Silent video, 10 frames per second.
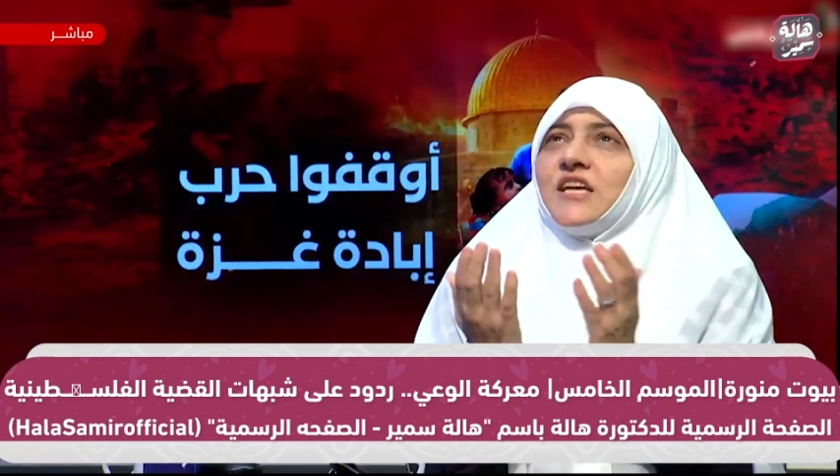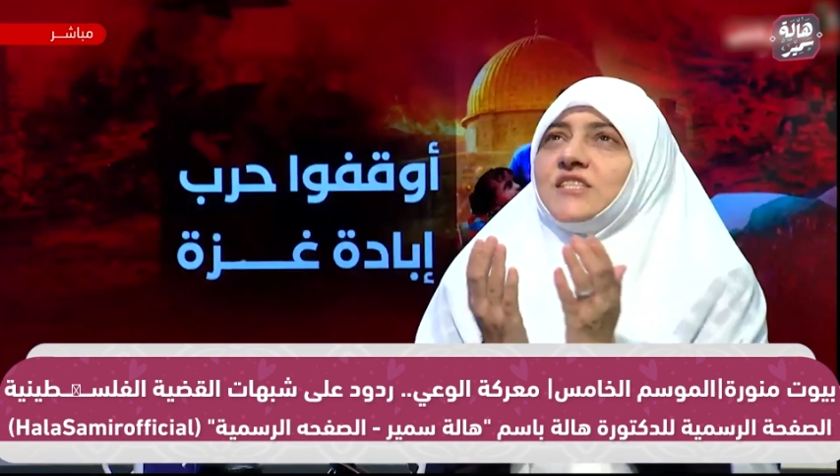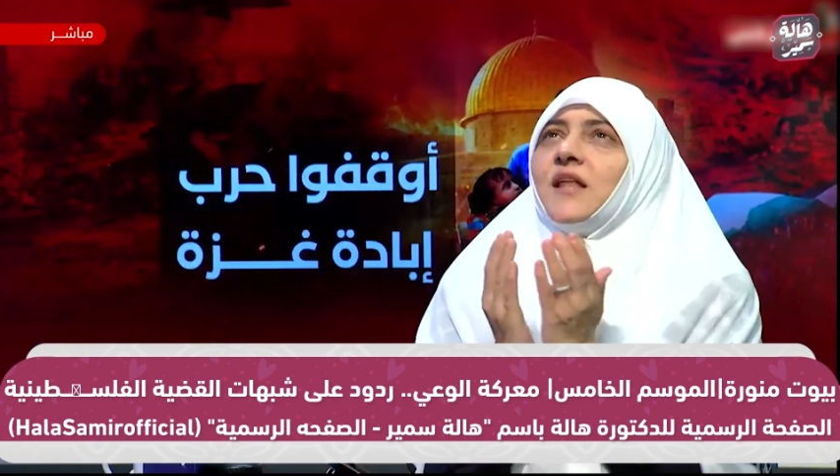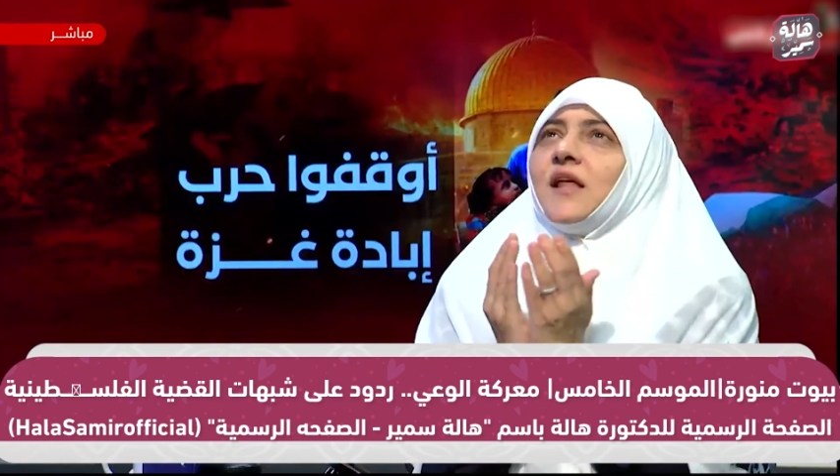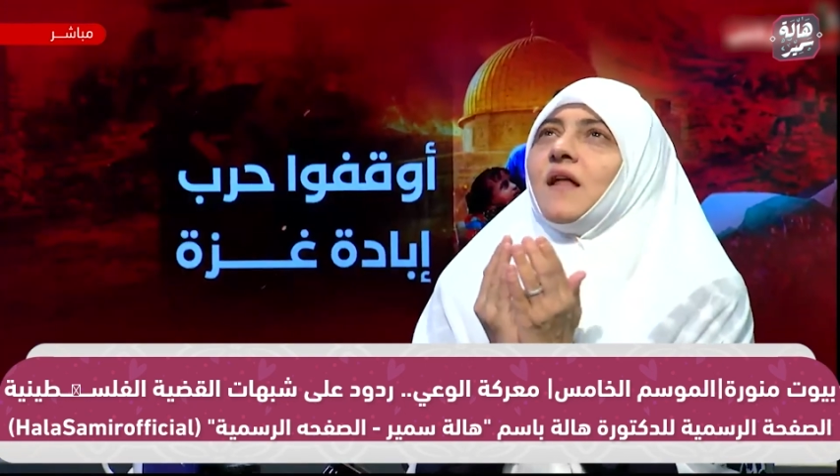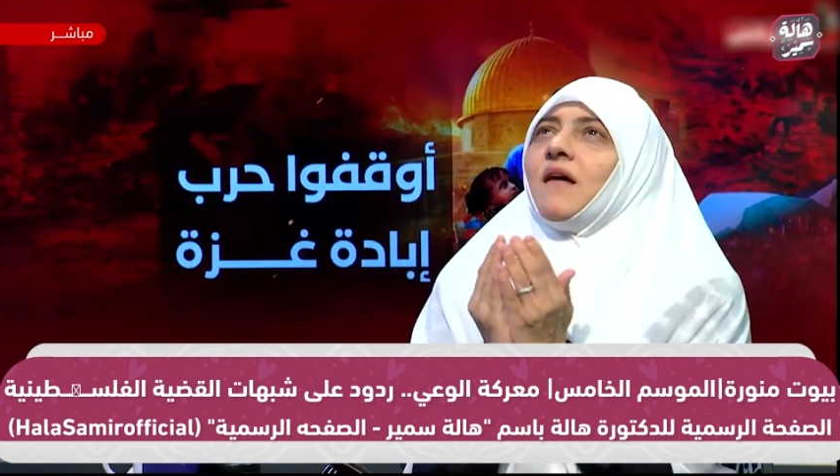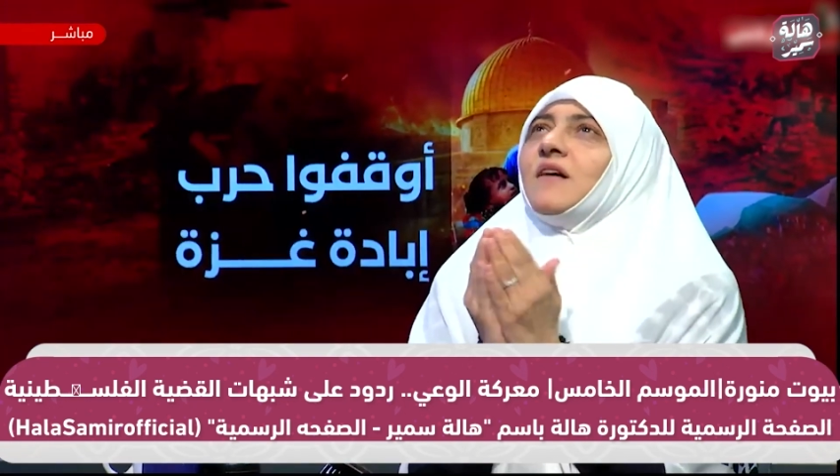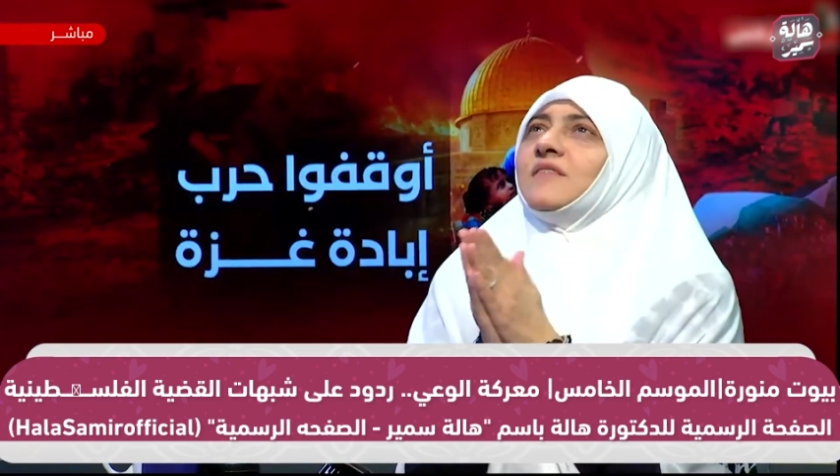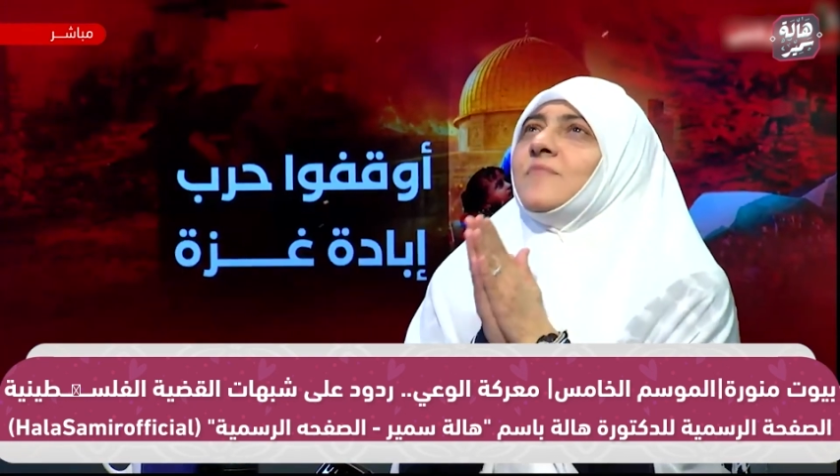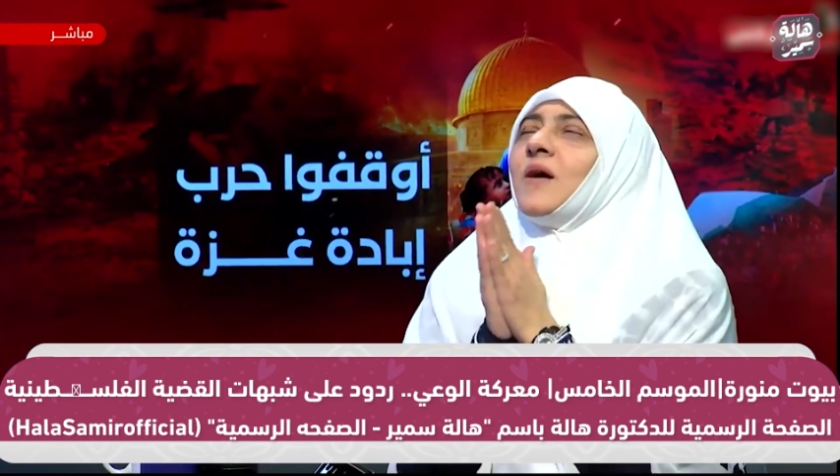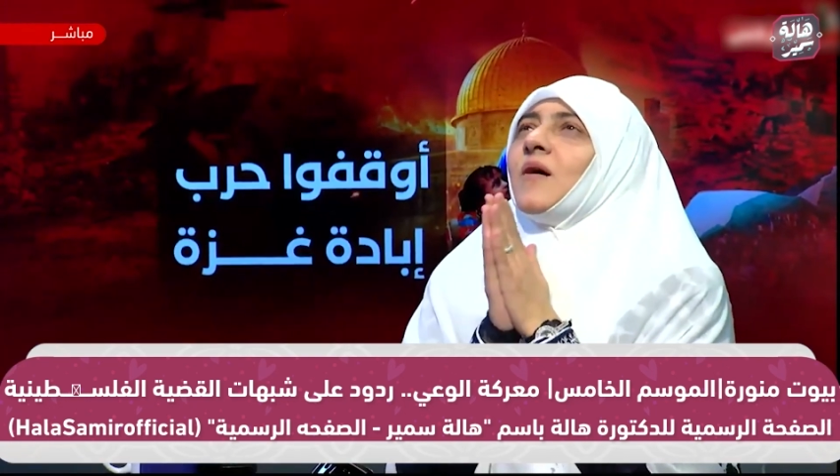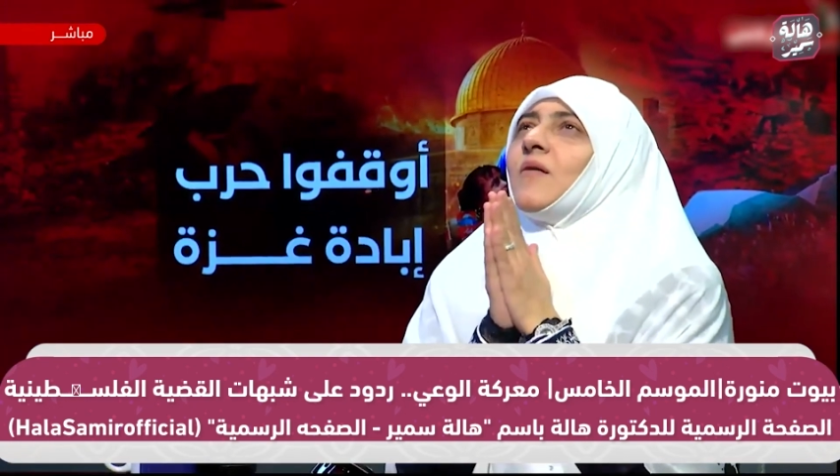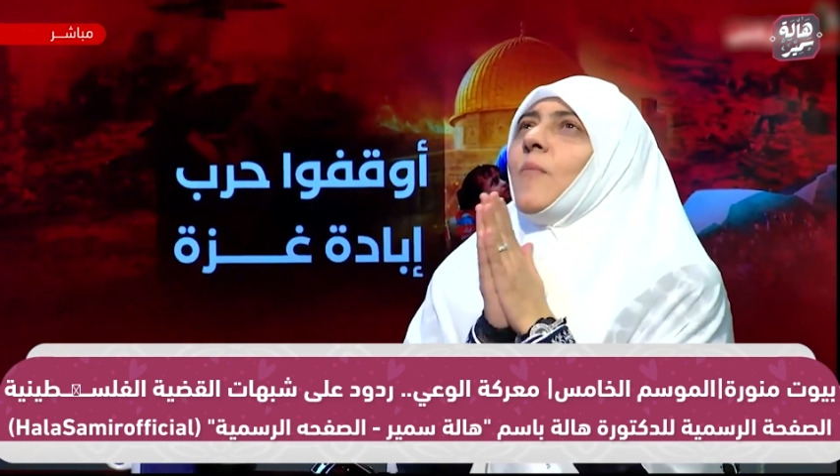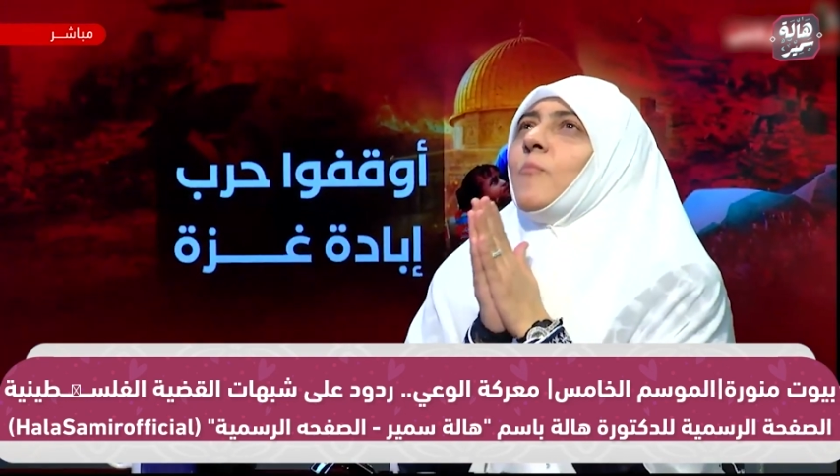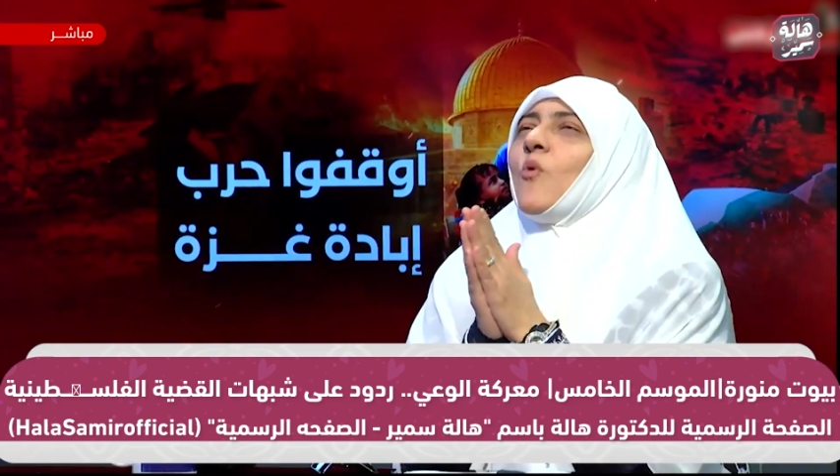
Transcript: يحصل لنا الخاتمه يا رب